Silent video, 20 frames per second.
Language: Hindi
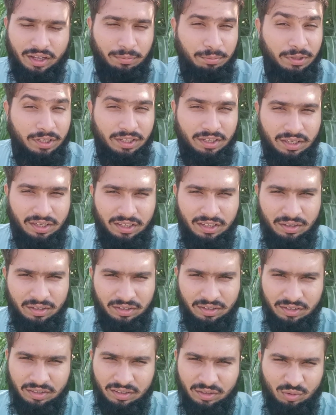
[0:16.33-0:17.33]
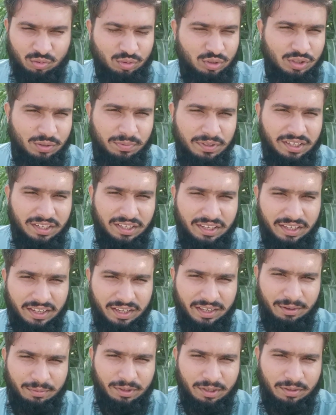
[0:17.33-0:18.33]
अभी कुछ भी नहीं
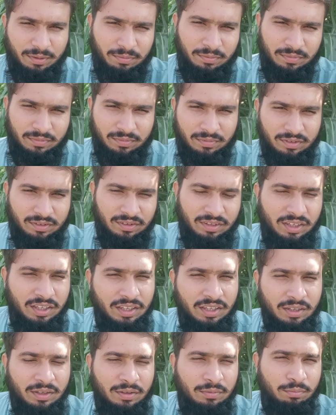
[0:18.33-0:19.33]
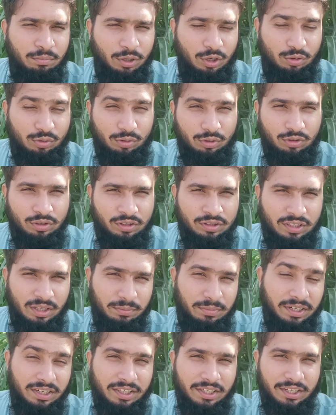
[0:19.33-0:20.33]
है अभी बिल्कुल
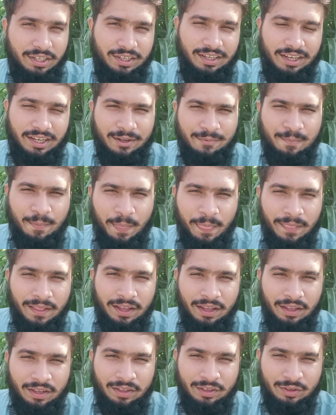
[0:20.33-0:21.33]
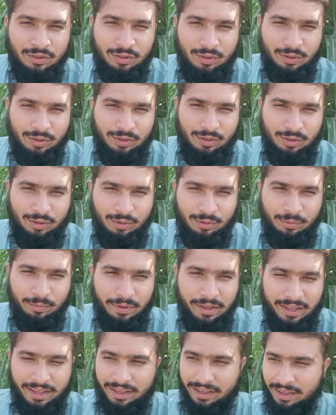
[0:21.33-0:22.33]
तबीयत ठीक है तो
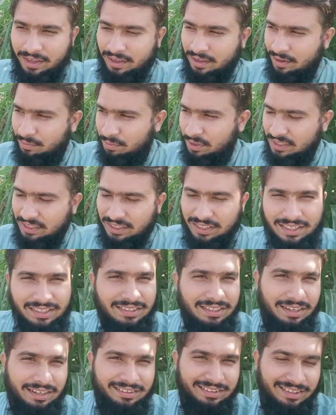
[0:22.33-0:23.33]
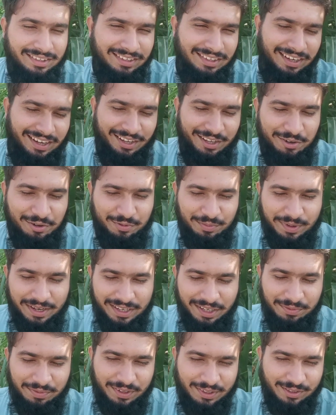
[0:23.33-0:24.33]
मैं अब्बा जी के साथ आया हूँ
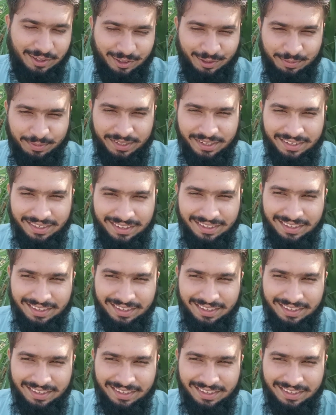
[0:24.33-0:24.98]
बाहर फसलों में